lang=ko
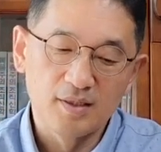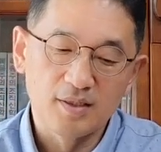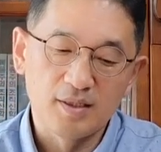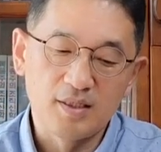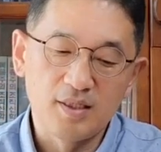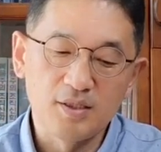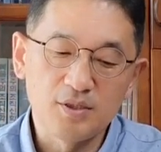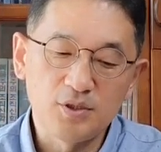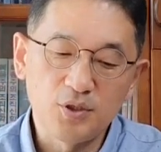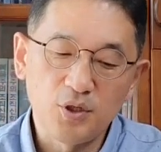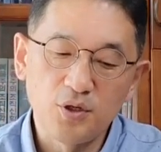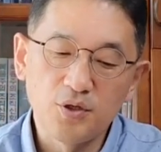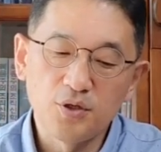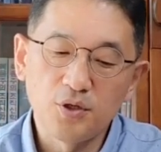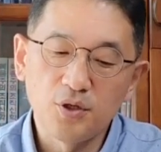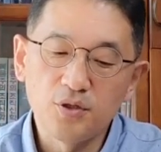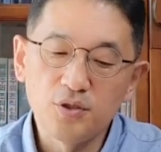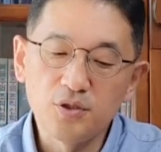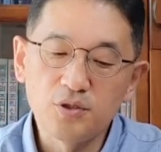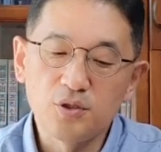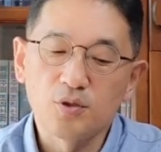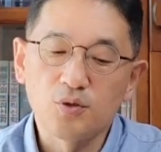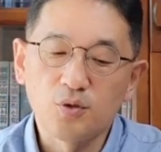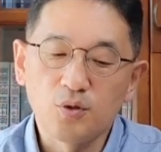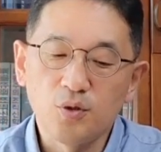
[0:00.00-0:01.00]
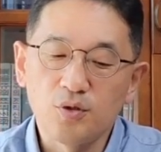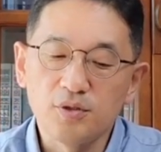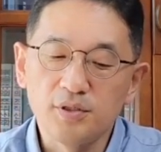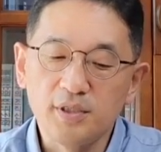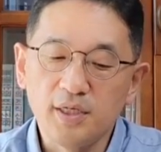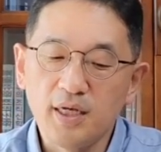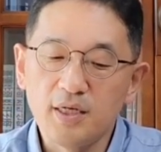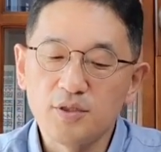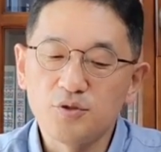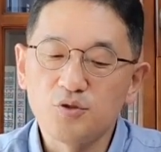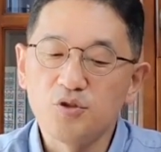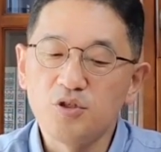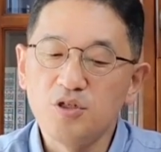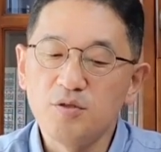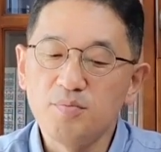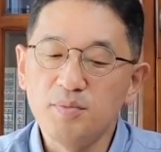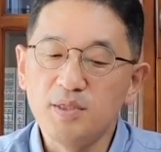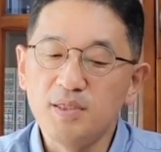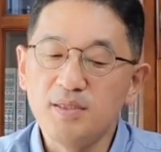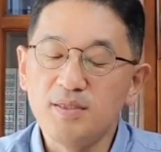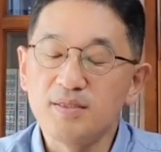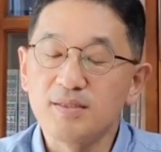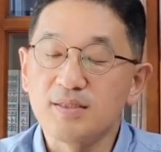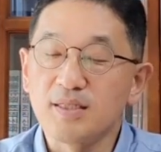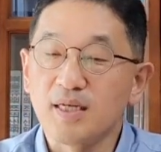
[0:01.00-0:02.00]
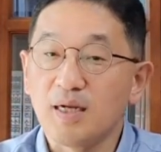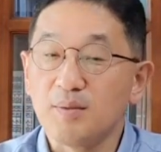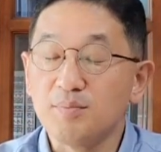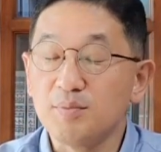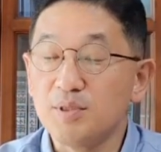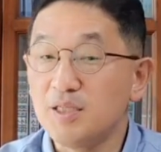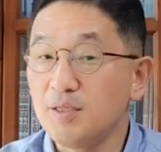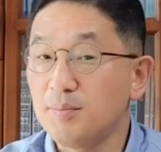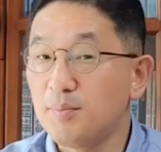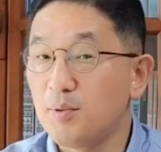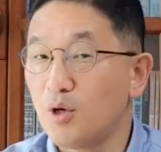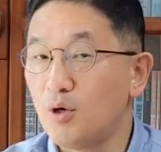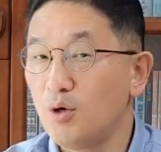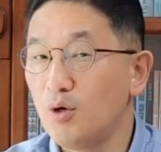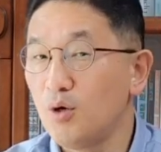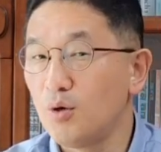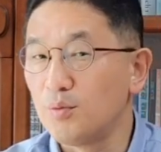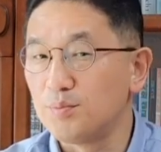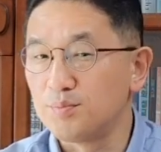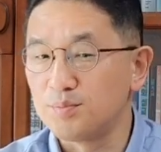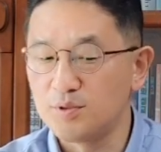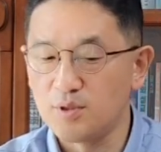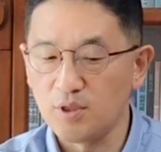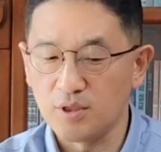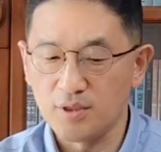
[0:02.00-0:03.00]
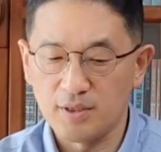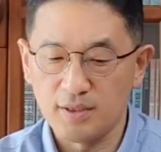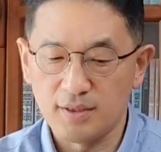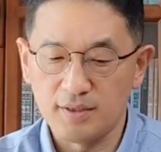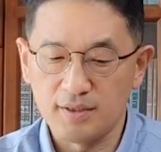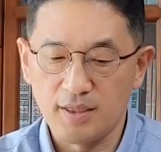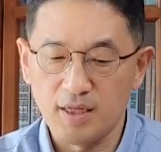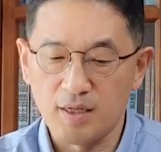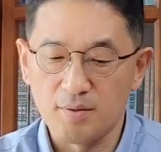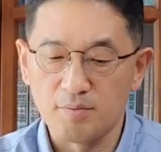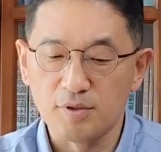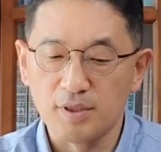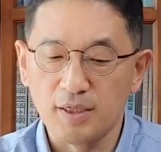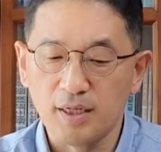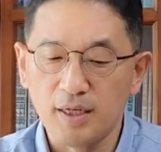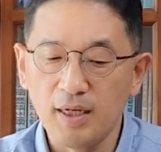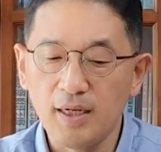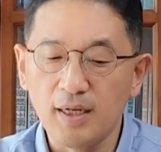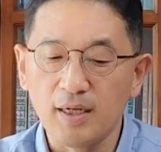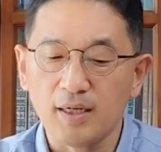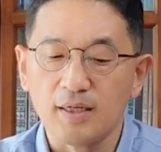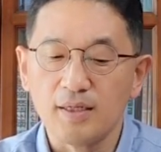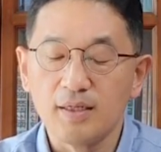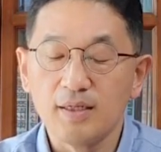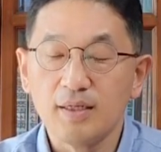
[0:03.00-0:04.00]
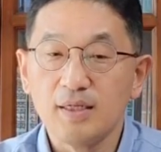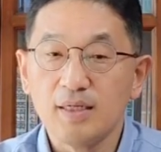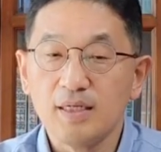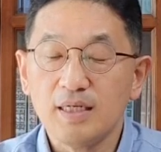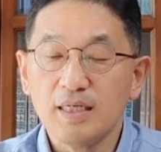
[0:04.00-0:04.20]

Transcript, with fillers: 그 설교를 듣고 예수를 믿는 사람들이 별로 없었기 때문에